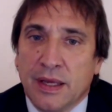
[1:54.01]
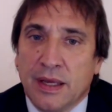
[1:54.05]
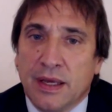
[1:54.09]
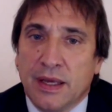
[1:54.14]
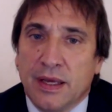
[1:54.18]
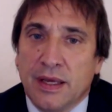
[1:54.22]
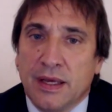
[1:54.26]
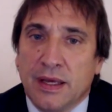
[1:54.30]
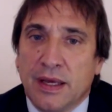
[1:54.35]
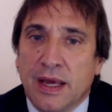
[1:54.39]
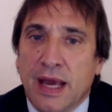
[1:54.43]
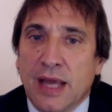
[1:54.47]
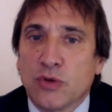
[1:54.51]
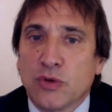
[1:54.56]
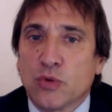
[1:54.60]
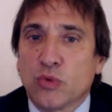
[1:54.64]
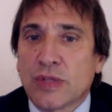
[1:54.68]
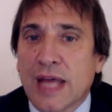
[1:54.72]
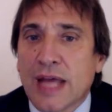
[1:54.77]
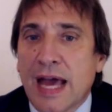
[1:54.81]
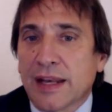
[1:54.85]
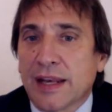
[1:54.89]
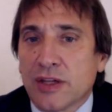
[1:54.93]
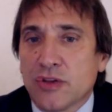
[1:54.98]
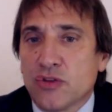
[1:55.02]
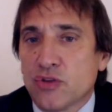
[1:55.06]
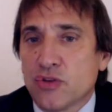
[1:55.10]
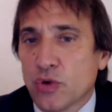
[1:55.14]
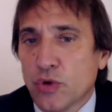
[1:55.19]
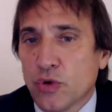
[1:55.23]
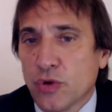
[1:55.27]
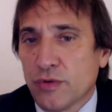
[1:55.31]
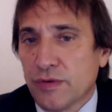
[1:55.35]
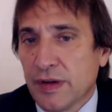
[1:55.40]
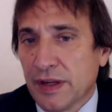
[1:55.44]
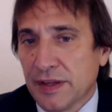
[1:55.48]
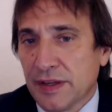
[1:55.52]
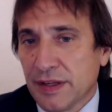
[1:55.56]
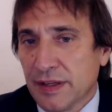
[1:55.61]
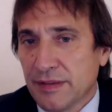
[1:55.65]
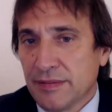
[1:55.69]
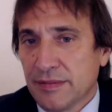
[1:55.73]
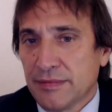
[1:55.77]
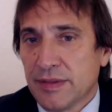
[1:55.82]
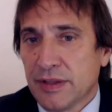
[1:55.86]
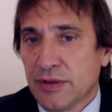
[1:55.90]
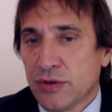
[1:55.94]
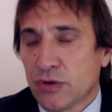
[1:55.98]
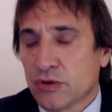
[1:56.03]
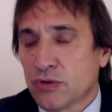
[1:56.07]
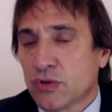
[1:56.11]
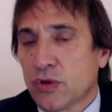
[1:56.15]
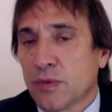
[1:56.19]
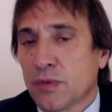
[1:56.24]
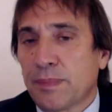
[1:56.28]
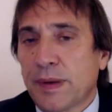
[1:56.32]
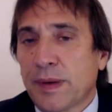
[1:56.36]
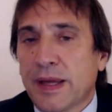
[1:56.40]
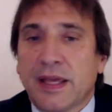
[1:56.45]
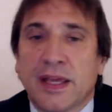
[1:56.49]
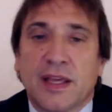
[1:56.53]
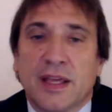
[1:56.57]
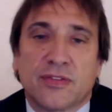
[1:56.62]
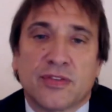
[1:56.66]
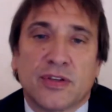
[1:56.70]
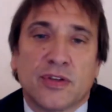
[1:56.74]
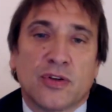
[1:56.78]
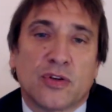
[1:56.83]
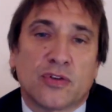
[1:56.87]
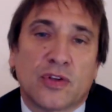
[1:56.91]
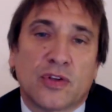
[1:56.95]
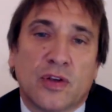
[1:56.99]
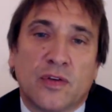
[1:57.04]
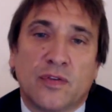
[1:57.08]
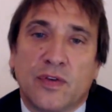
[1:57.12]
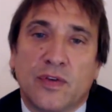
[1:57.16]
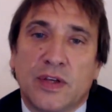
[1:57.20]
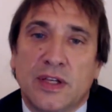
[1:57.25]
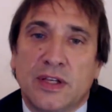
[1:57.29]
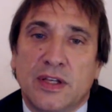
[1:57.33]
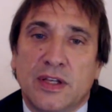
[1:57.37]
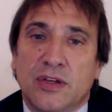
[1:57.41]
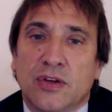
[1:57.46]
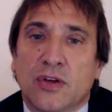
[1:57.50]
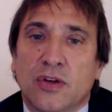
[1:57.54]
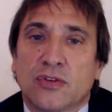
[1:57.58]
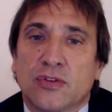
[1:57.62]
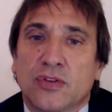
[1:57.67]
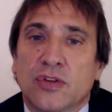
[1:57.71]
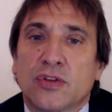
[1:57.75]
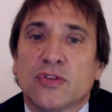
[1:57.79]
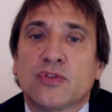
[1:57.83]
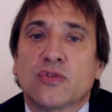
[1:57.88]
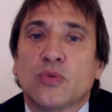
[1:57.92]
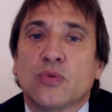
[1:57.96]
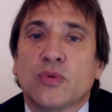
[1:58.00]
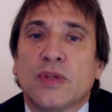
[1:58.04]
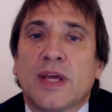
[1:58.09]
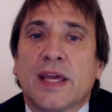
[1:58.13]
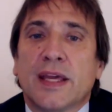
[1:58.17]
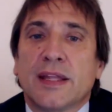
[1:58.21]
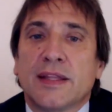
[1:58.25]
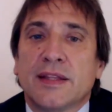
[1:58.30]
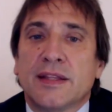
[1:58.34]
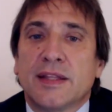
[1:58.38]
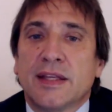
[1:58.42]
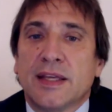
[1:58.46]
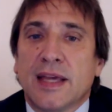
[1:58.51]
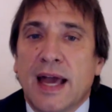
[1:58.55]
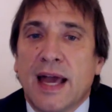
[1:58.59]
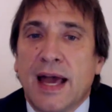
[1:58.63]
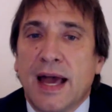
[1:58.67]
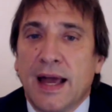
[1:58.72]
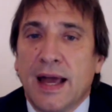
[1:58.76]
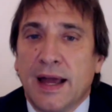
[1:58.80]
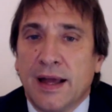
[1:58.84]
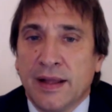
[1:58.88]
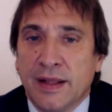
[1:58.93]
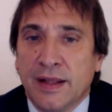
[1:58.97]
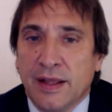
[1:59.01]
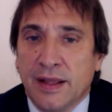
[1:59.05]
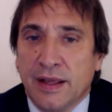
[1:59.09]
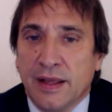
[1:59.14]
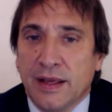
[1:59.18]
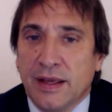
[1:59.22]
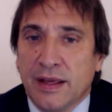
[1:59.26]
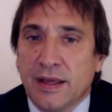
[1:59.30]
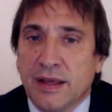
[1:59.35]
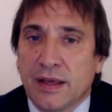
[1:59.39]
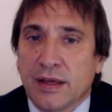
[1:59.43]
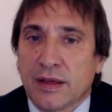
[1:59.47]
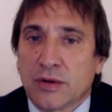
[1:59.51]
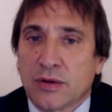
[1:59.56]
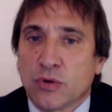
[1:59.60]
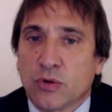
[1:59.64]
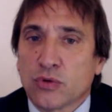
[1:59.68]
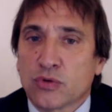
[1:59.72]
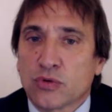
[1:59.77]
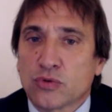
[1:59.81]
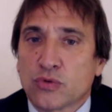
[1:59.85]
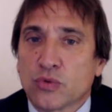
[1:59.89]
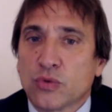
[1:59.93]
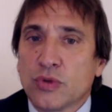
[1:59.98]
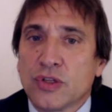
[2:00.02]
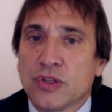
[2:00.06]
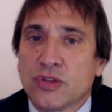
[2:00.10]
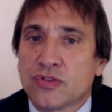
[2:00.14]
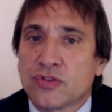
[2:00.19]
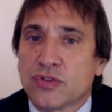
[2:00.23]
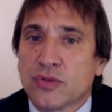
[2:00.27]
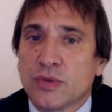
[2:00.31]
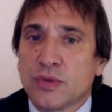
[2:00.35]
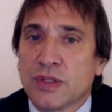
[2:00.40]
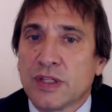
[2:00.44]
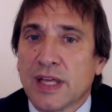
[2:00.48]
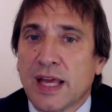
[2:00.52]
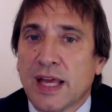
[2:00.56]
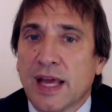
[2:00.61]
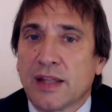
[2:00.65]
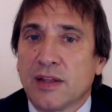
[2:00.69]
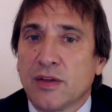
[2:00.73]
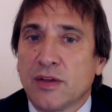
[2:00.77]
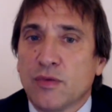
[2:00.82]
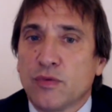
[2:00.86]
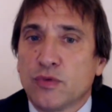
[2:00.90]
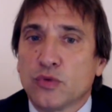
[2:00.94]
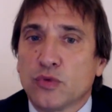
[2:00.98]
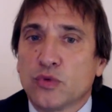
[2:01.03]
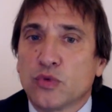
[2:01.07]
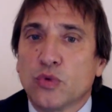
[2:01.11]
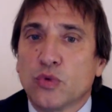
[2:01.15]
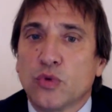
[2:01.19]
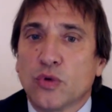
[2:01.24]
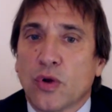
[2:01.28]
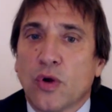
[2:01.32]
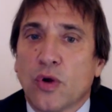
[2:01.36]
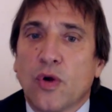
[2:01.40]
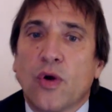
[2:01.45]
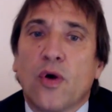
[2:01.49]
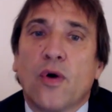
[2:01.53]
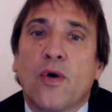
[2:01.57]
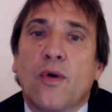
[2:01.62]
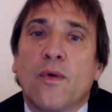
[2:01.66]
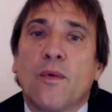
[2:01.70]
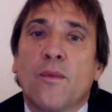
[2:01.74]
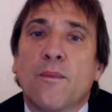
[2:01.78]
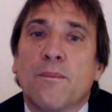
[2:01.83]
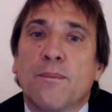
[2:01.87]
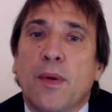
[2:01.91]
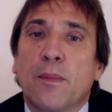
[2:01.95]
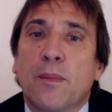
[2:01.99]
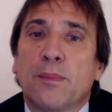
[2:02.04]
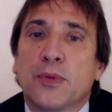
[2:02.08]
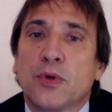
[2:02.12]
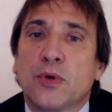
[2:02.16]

aiutare i giovani del nostro paese, i nostri figli, i nostri studenti a eh, costruirsi un'idea di futuro un po'